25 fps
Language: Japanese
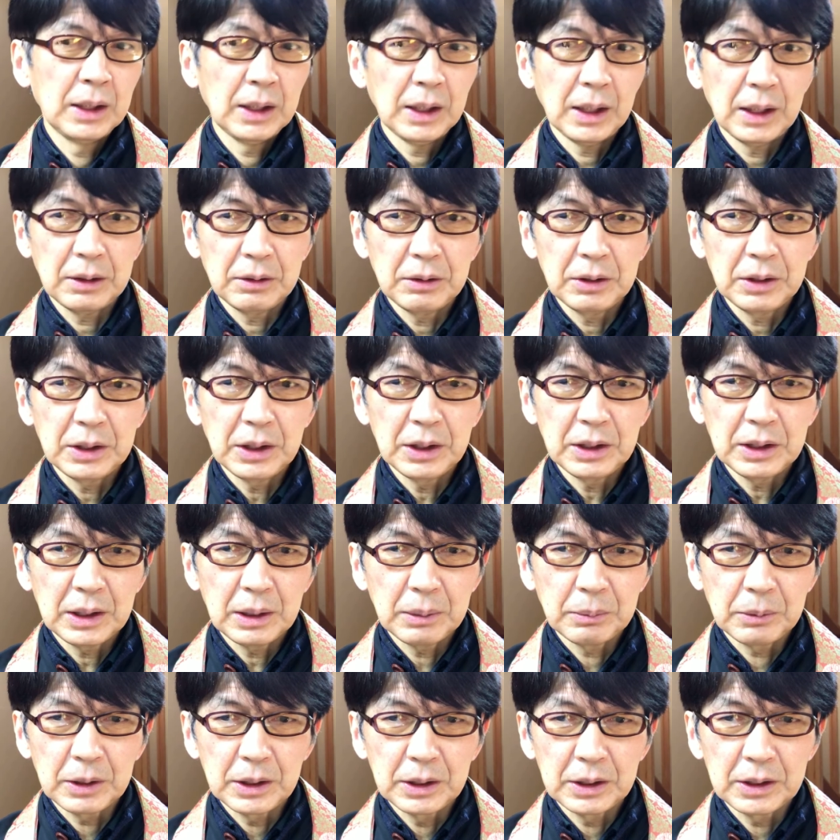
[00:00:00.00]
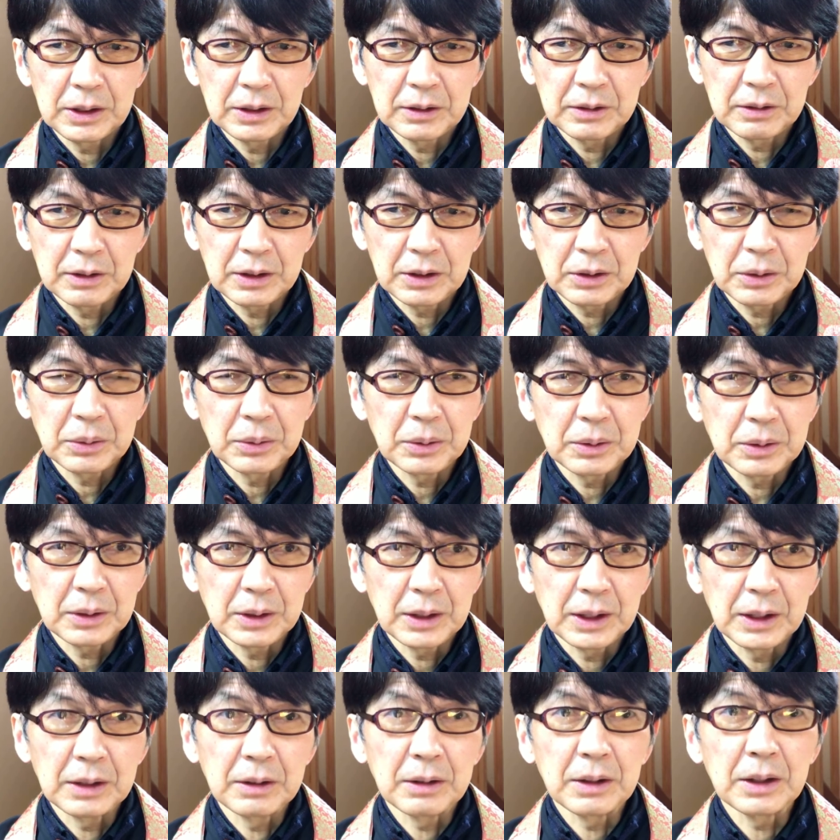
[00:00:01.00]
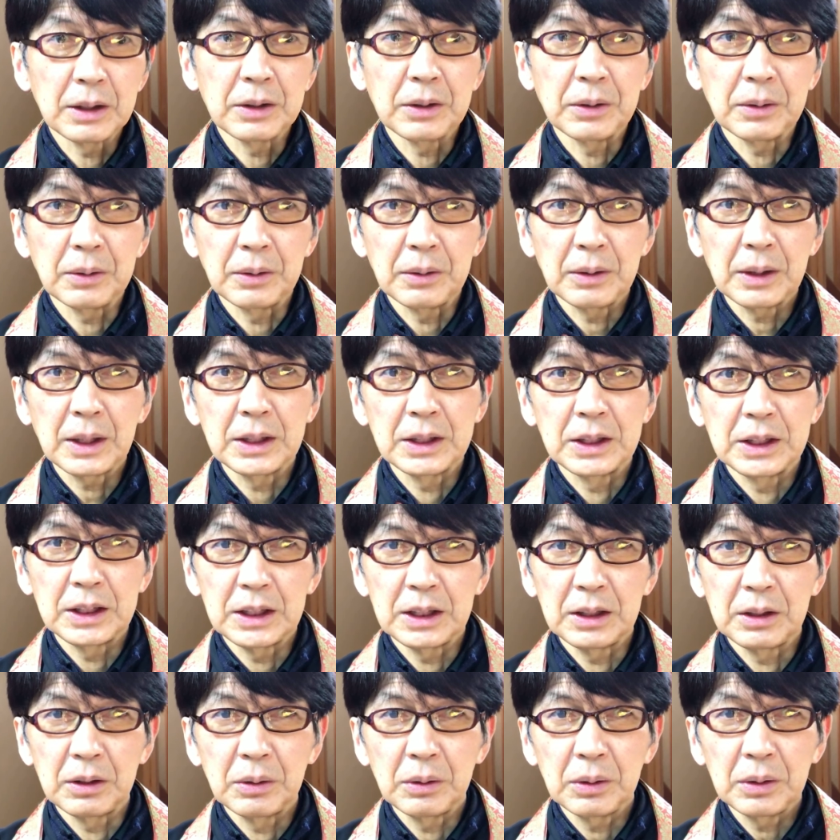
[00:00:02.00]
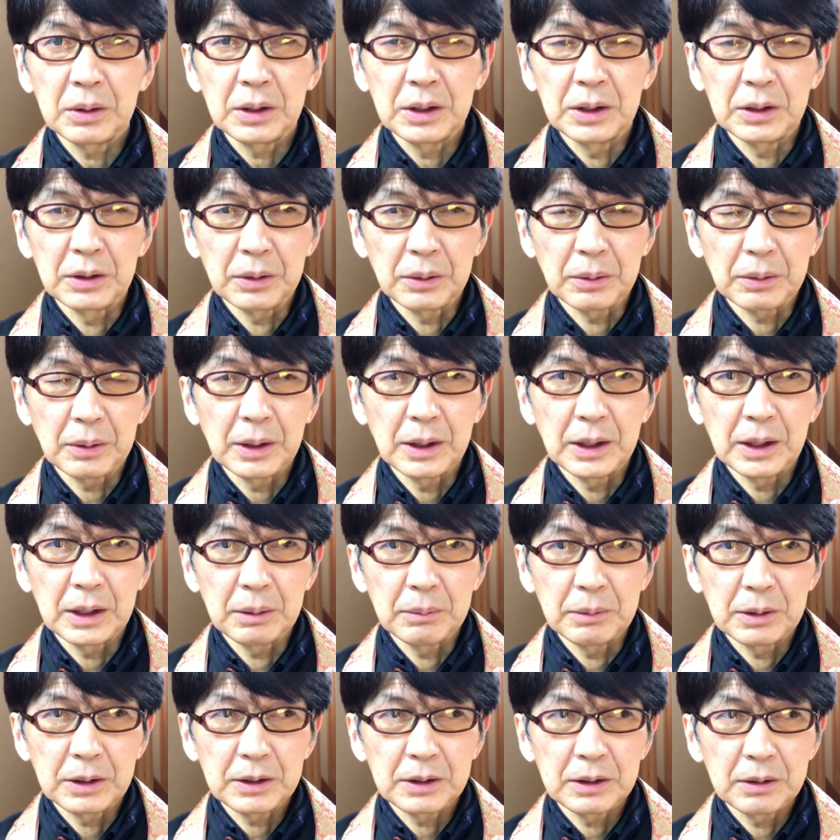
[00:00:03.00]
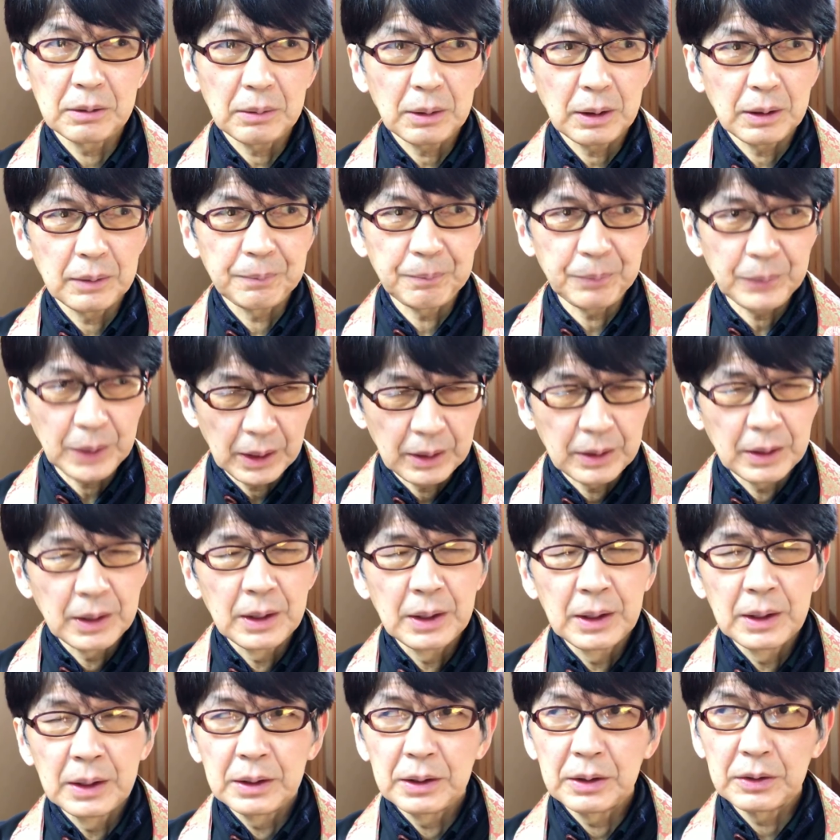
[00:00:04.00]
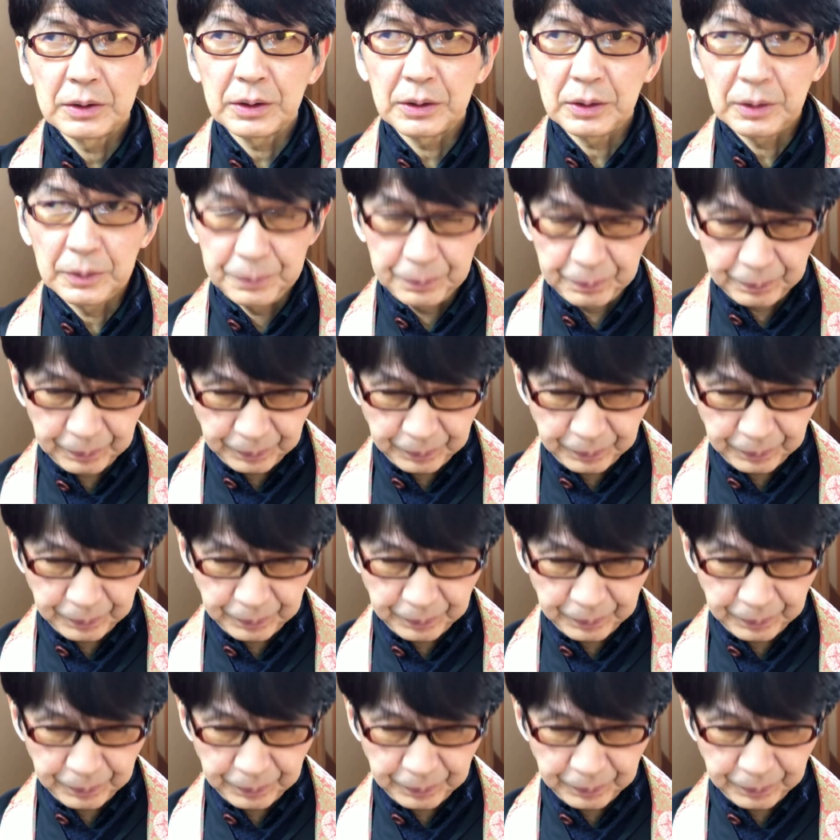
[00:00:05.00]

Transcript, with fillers: 歩いていっても決してその遠くないようなところが神語っていうところがあります。まあね、でその